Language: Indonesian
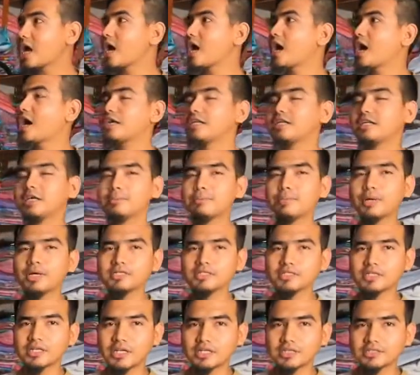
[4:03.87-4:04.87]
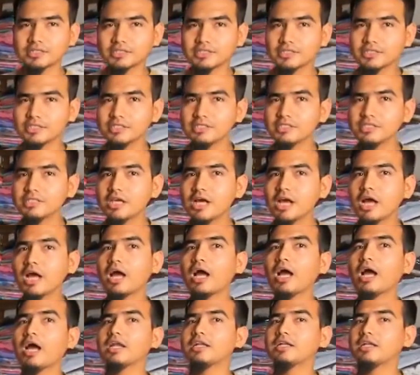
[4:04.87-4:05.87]
ada
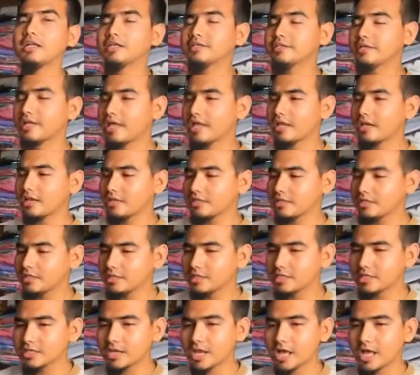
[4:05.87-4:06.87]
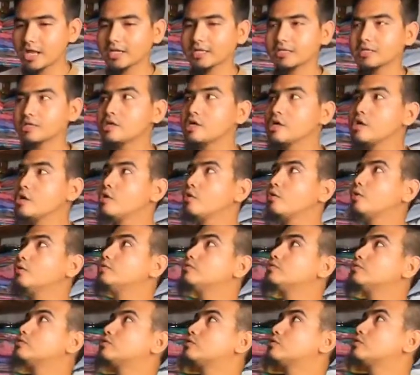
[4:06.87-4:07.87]
Patresia, ada Daily Dailyland,
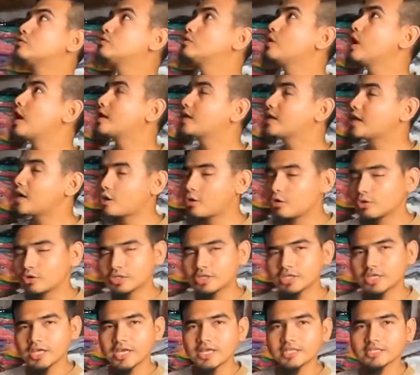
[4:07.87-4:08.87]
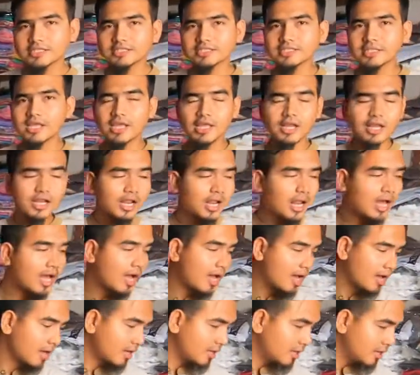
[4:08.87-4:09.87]
untuk ada Hoki
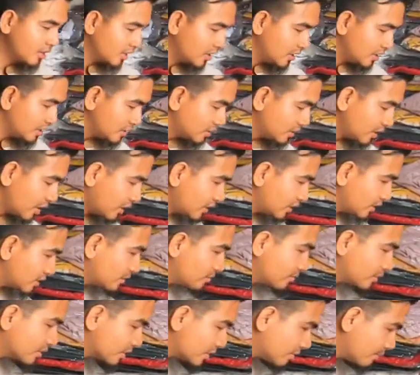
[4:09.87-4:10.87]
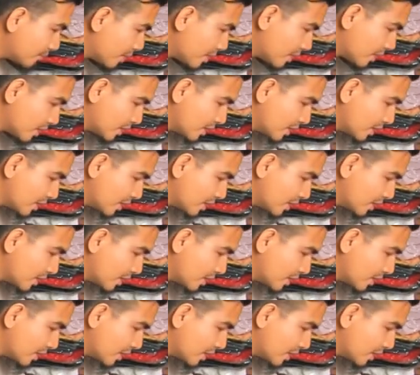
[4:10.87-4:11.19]
Ensela. Jadi teman-teman